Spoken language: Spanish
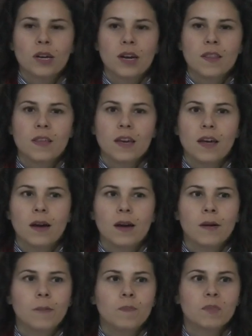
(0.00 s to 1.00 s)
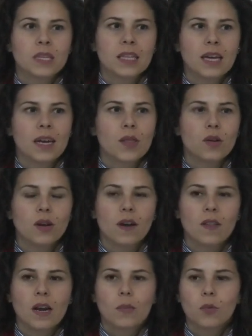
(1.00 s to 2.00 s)
el Día
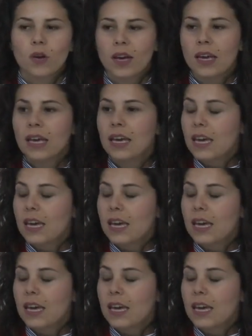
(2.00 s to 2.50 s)
Internacional de la Mujer